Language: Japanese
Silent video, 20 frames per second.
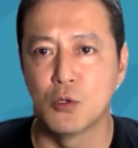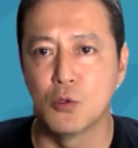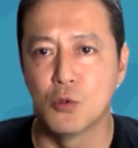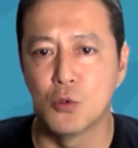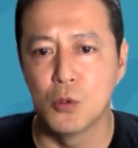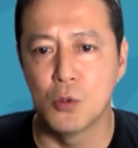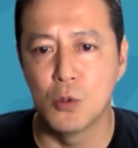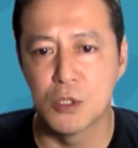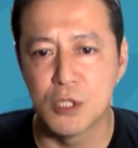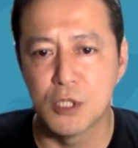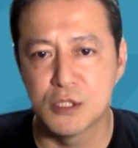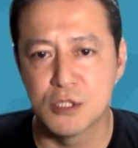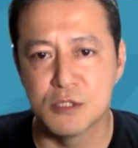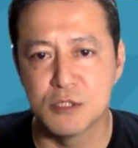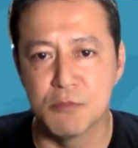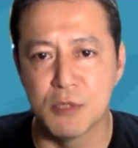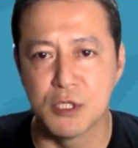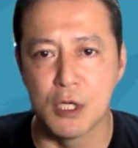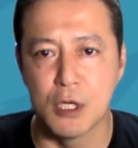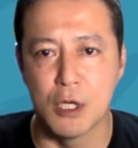あの
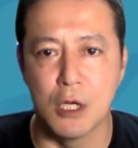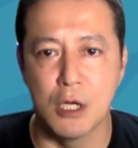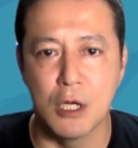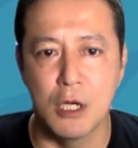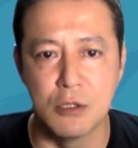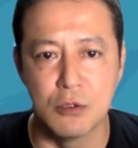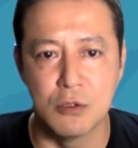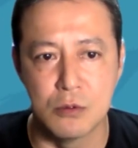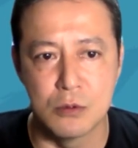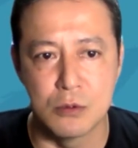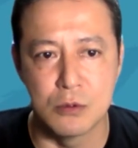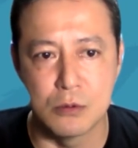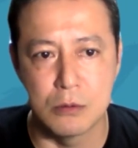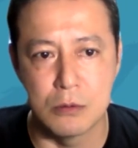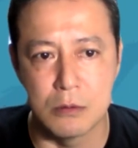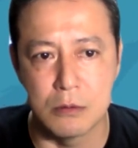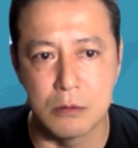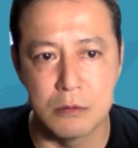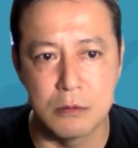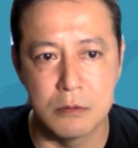私まだあ
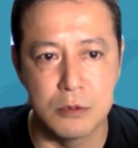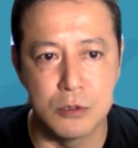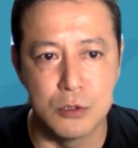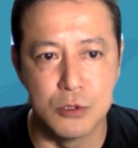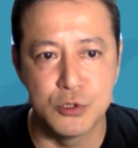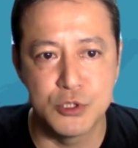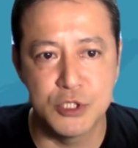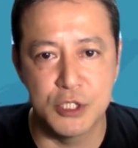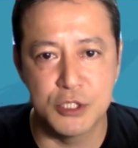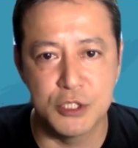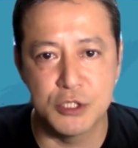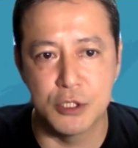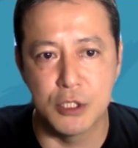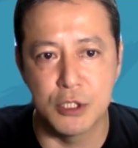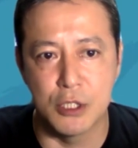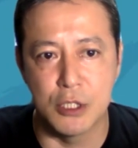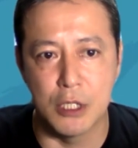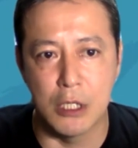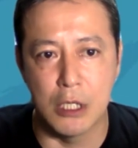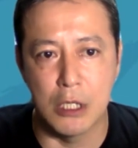の入社し
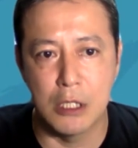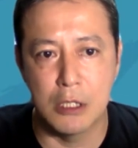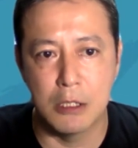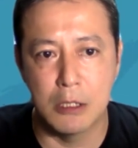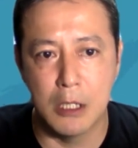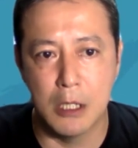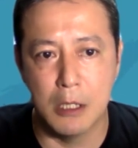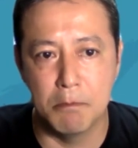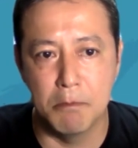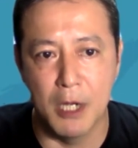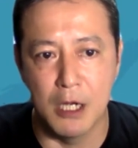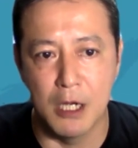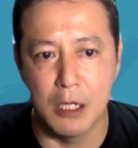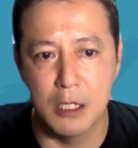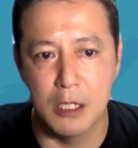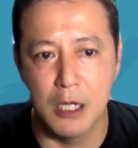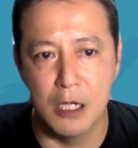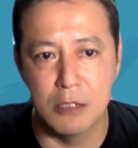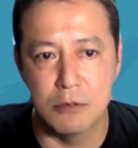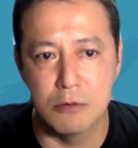てから、ま
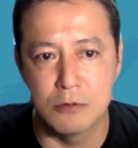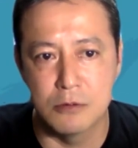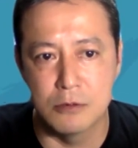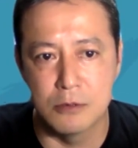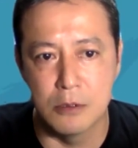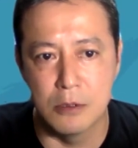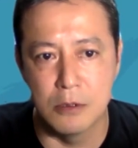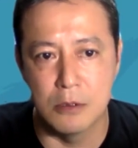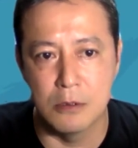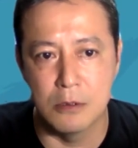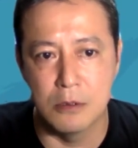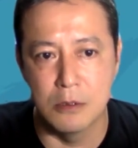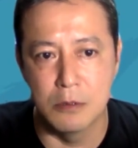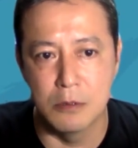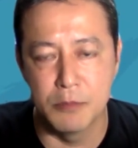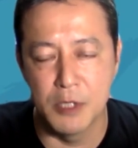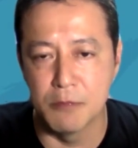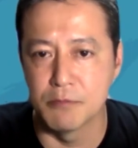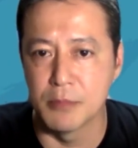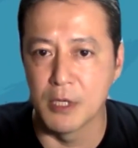あ、外国の
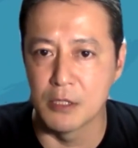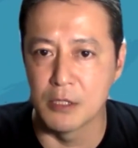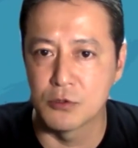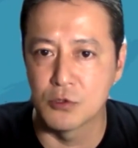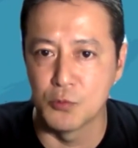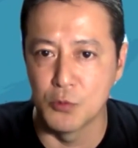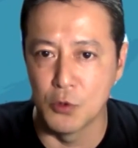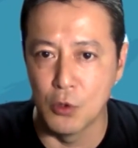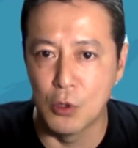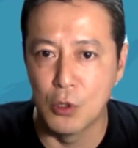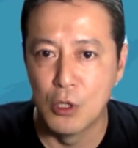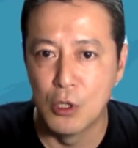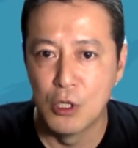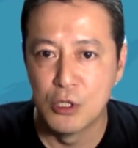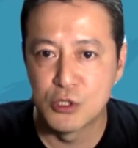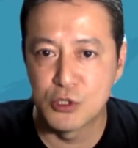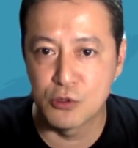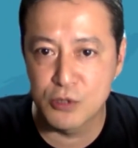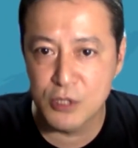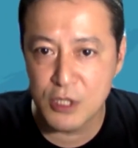メンバーとも
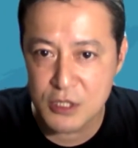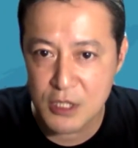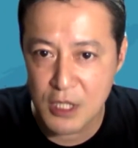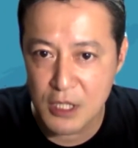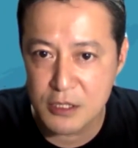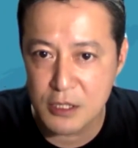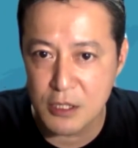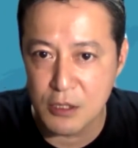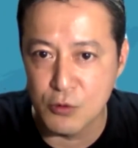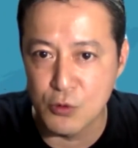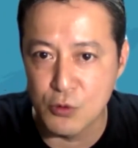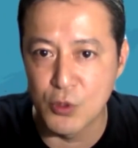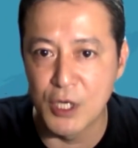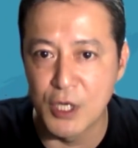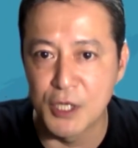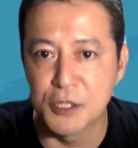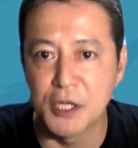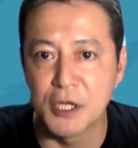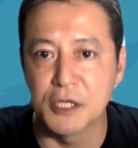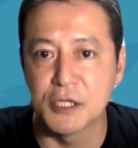直接会ったこ
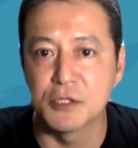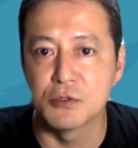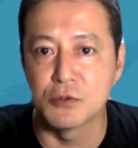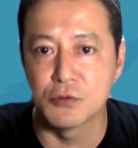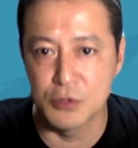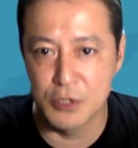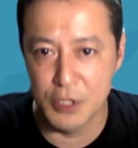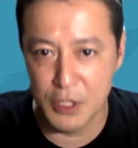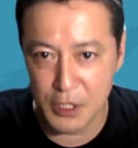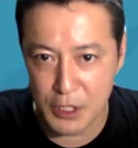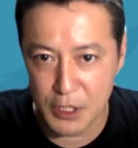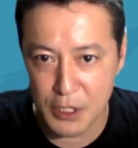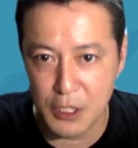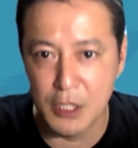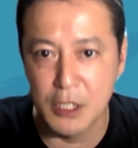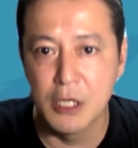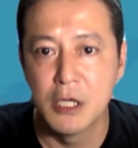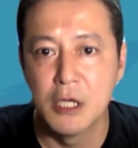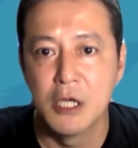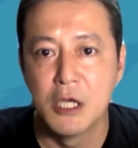とがないの
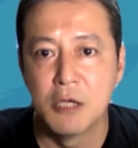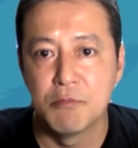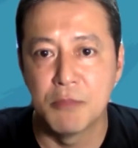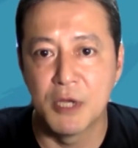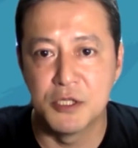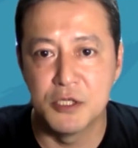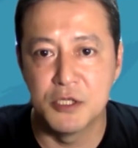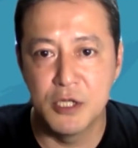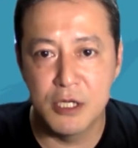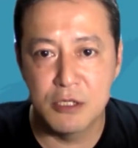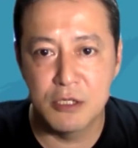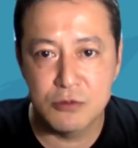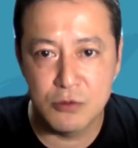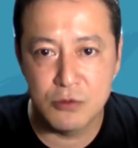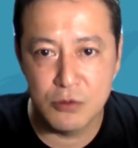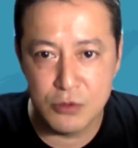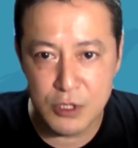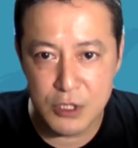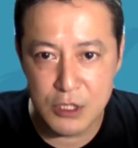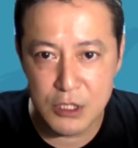で、まあ、
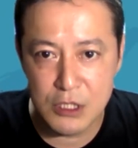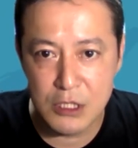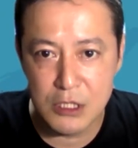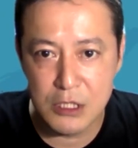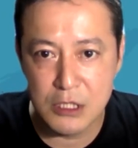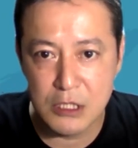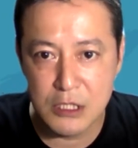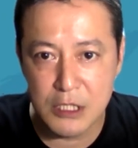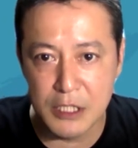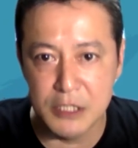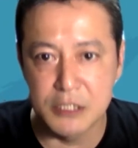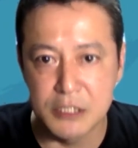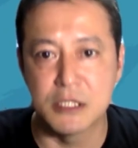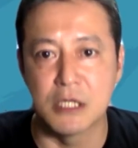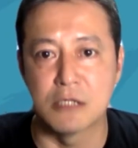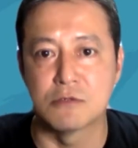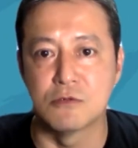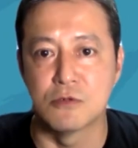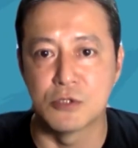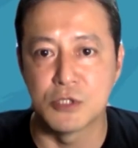ディレクトリー検
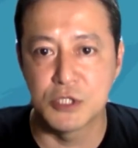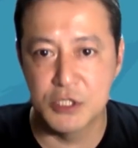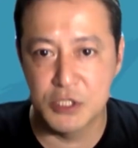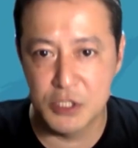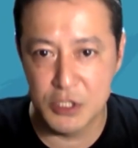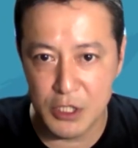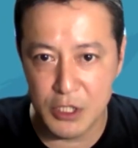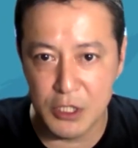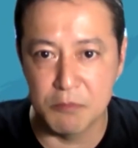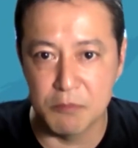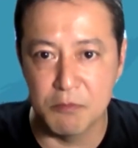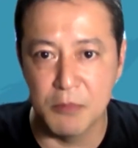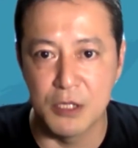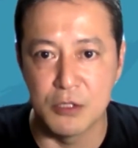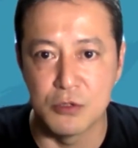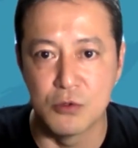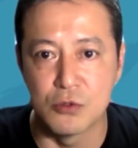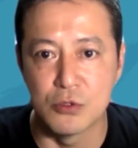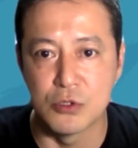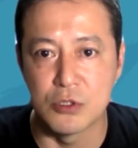索をして、ま
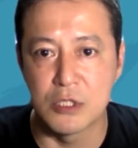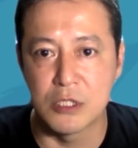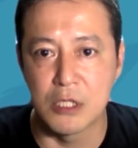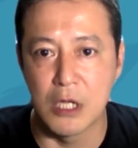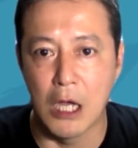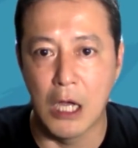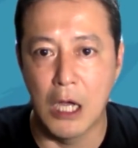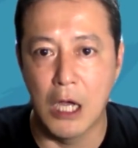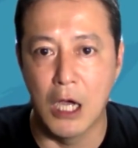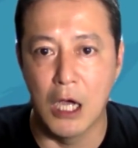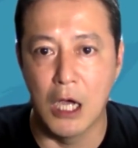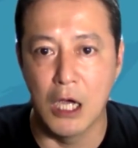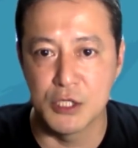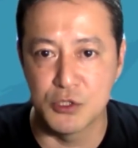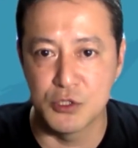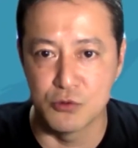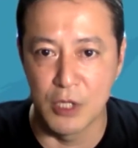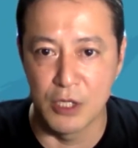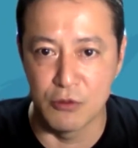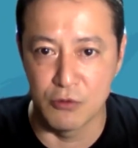あ、どういった
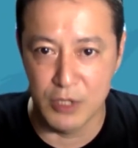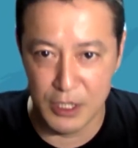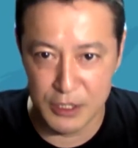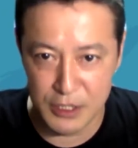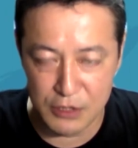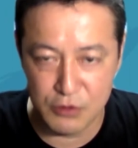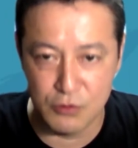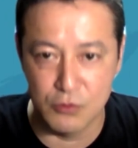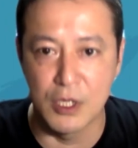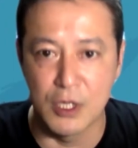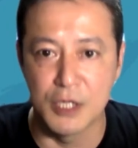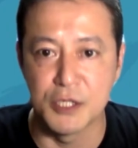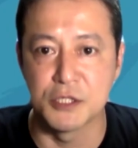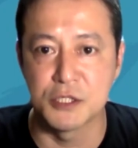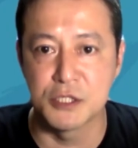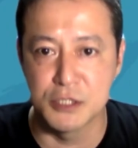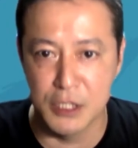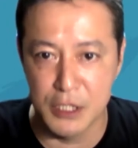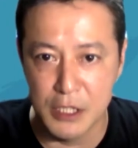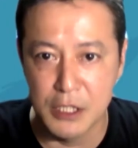人なのかなとか
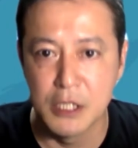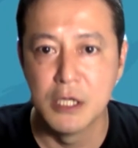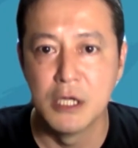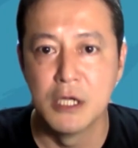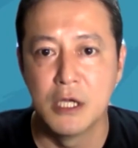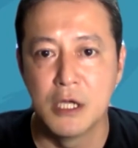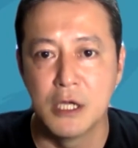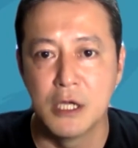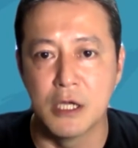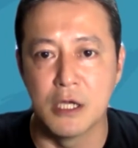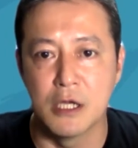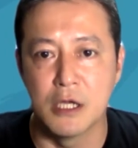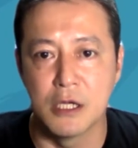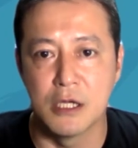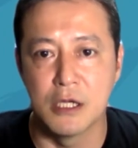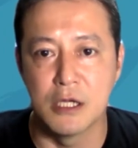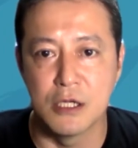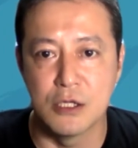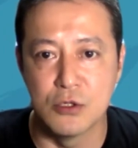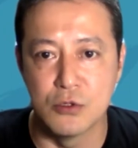ですね、
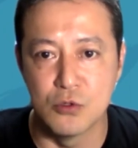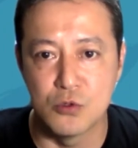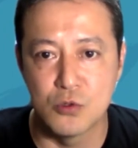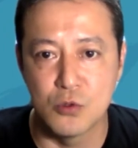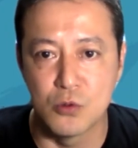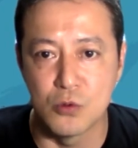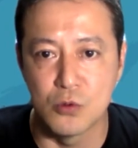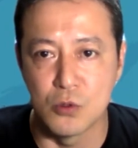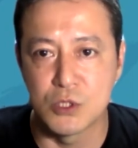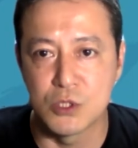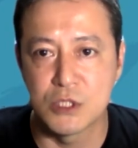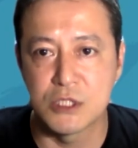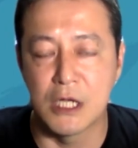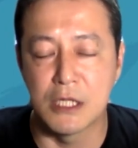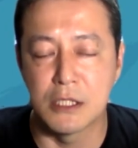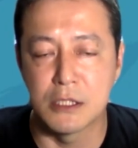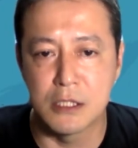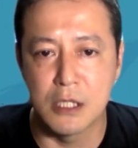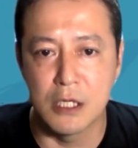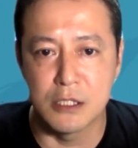えー、いうところを
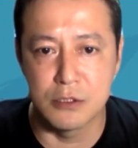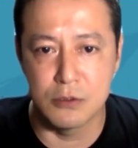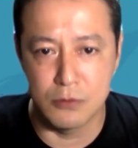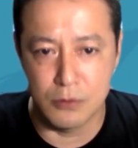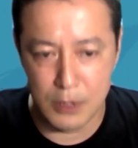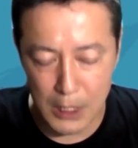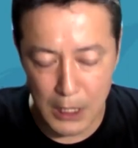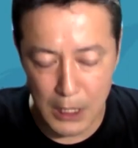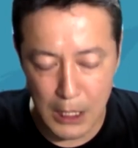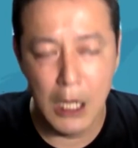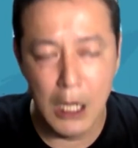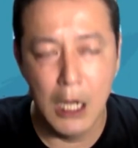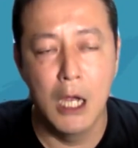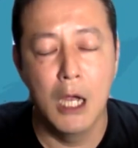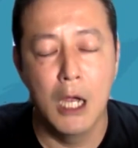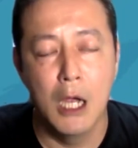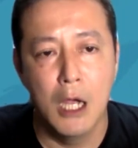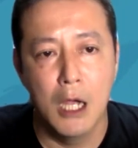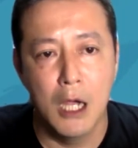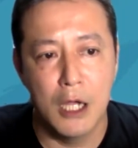使ったりとか、
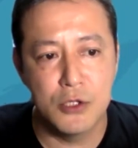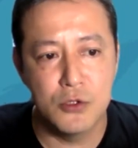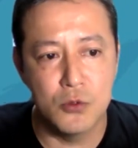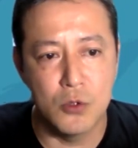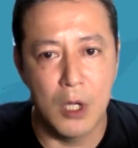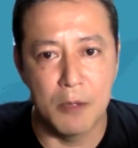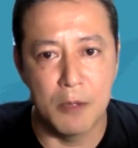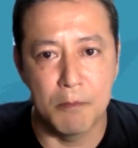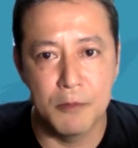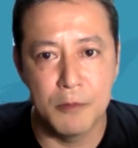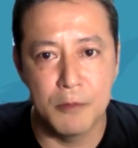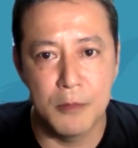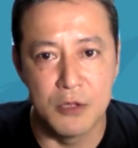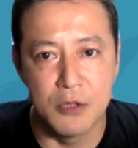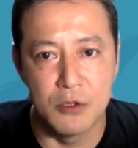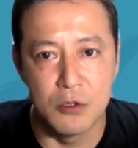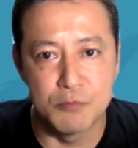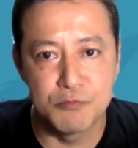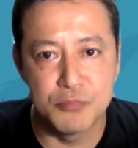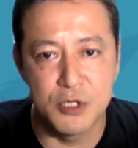あとは
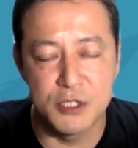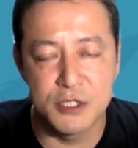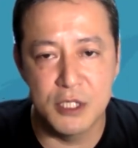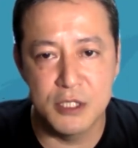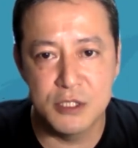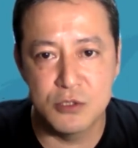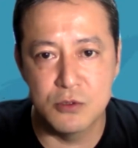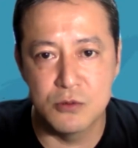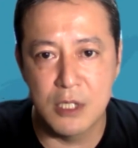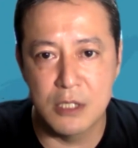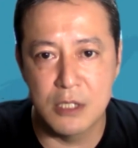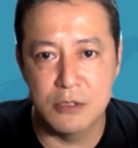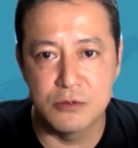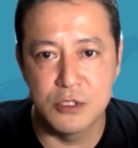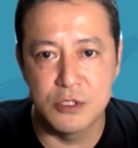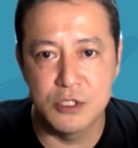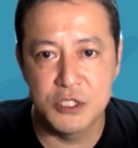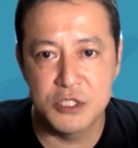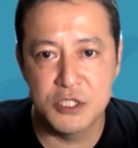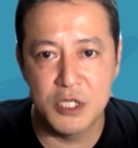あのプレゼンスを
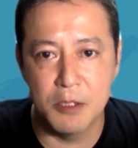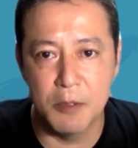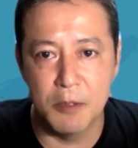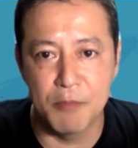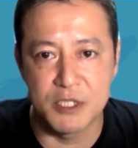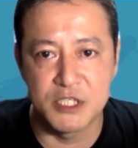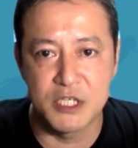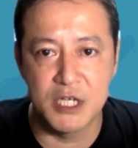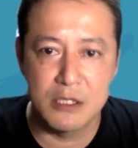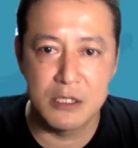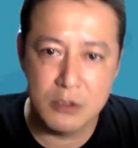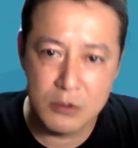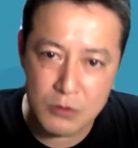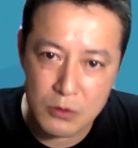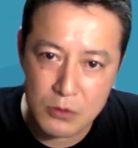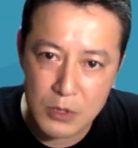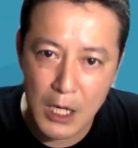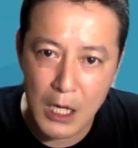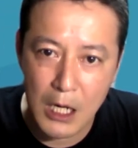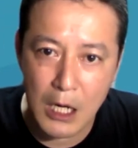確認して、やっぱ
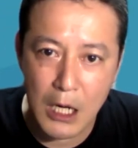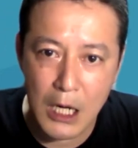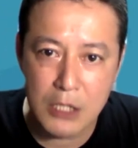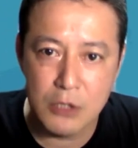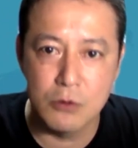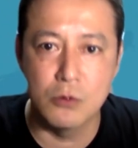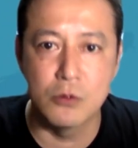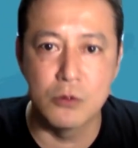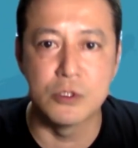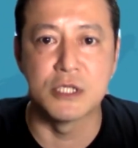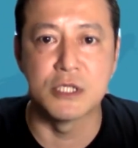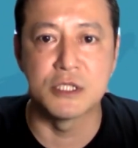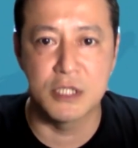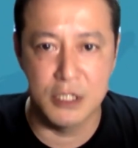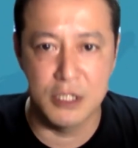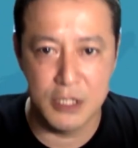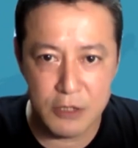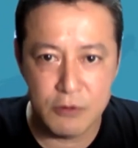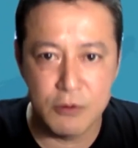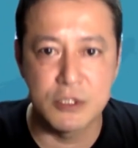チャットがあの多いで
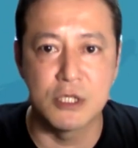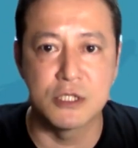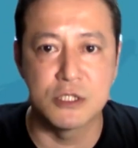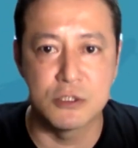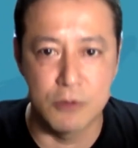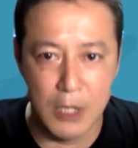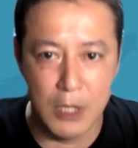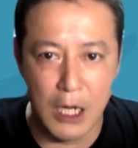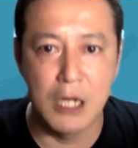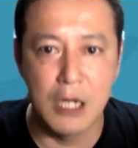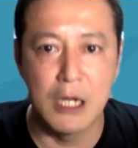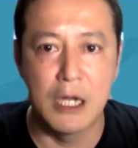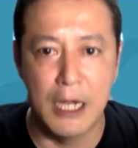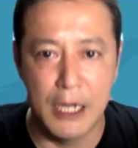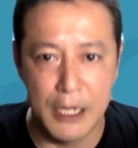すかね、私は。